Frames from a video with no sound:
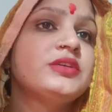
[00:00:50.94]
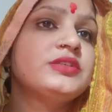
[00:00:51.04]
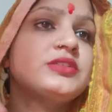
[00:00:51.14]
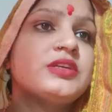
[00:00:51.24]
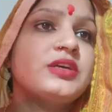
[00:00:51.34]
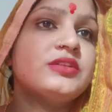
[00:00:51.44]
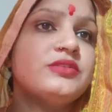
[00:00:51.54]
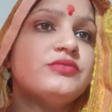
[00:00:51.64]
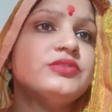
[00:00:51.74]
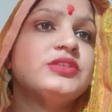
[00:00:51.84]

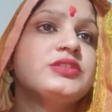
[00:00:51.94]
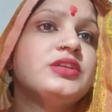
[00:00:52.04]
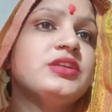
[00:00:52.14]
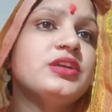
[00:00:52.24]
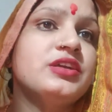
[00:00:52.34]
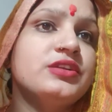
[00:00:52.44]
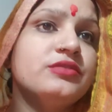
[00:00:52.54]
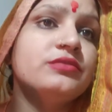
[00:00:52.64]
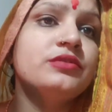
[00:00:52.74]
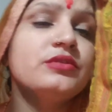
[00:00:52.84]
छिड़कती हूँ जिससे
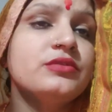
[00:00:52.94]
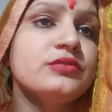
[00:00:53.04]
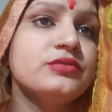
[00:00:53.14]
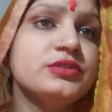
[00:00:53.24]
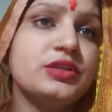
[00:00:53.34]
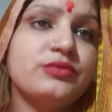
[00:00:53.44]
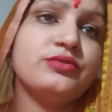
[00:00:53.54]
निगेटिव ऊर्जा